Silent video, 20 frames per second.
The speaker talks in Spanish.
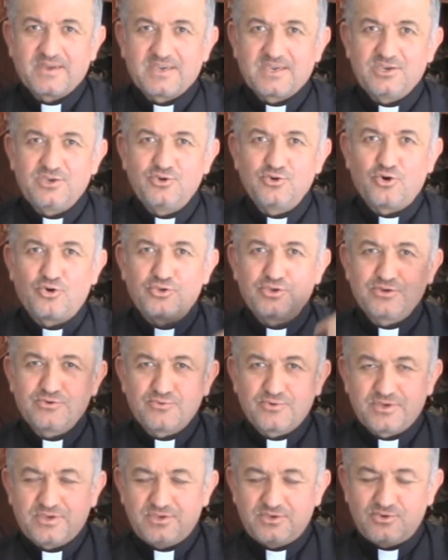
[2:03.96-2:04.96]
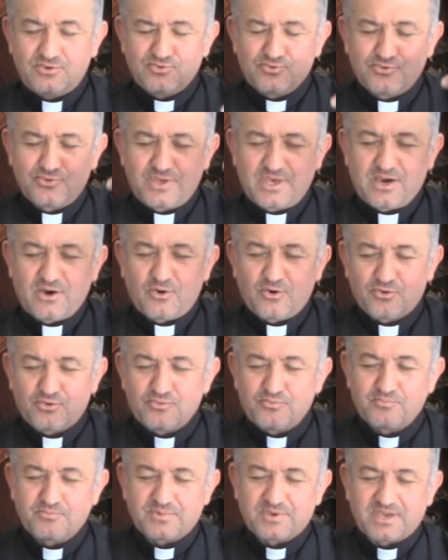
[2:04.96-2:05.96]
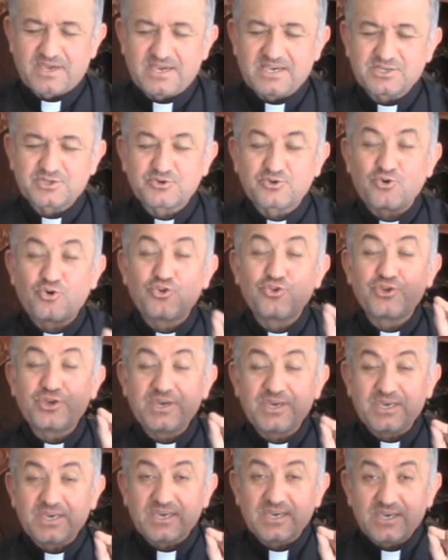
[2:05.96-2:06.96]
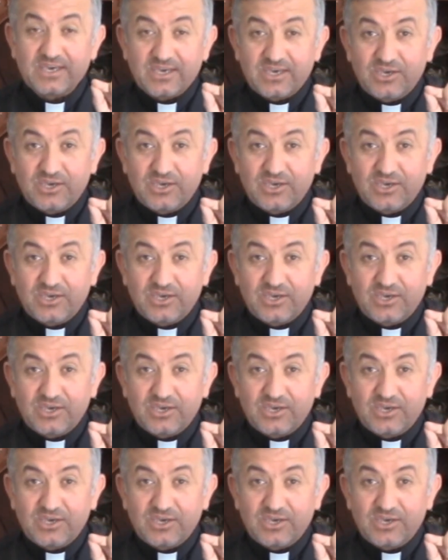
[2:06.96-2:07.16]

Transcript: Iudeorum, que es con I,